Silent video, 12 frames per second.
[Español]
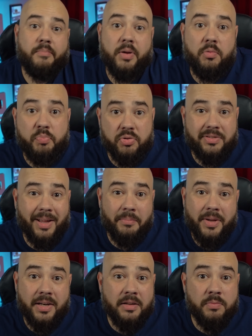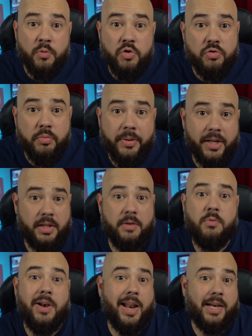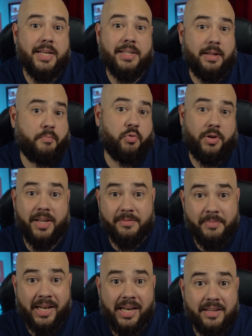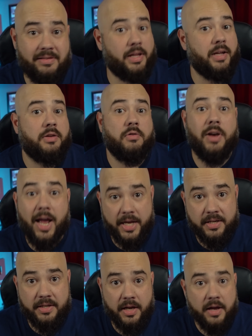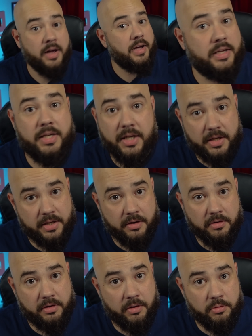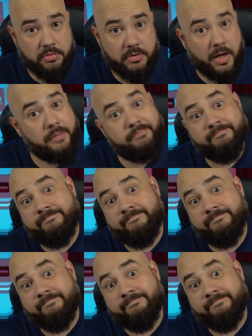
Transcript: Pero pues también es muy subjetivo la lista, porque es mi lista y yo la hice. Así que si no te gusta...